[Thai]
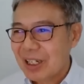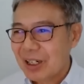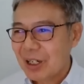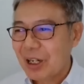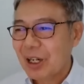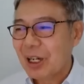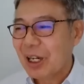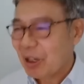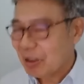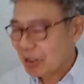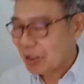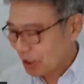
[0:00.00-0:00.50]
ก็
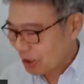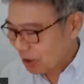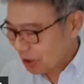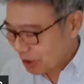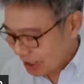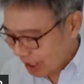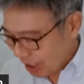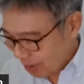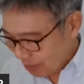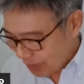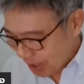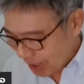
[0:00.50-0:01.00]
เราจะต้อง
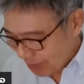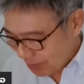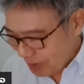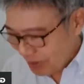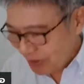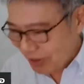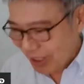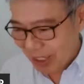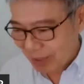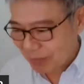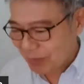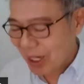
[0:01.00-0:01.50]
ทำอะไรพิ
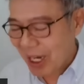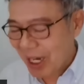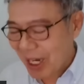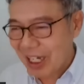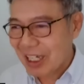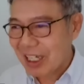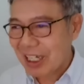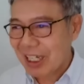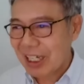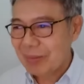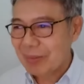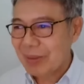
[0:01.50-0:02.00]
เศษมาก
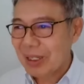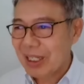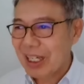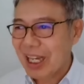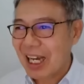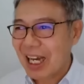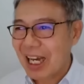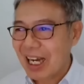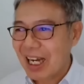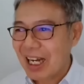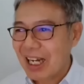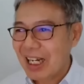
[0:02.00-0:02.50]
เลยปีห
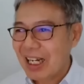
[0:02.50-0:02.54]
น้า